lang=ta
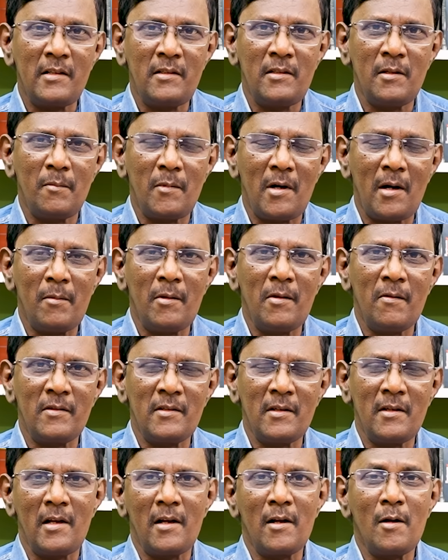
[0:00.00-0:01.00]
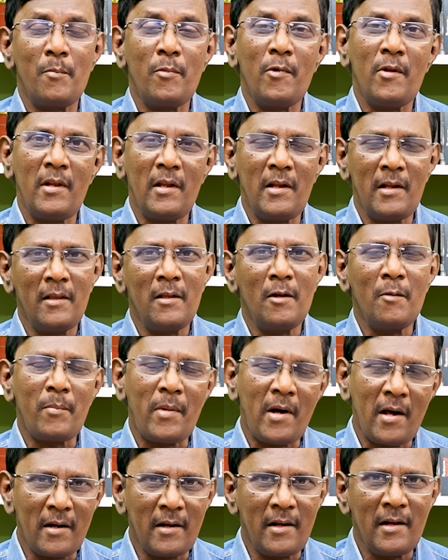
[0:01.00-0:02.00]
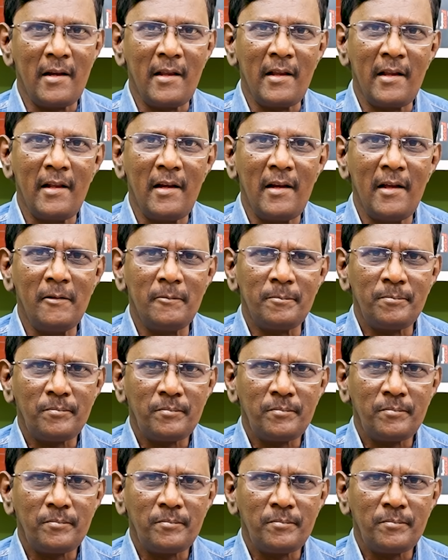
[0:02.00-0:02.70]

லட்சம் அப்படின்னு வச்சா எங்கே போய் நிற்குதுன்னு பாருங்கள் நீங்களே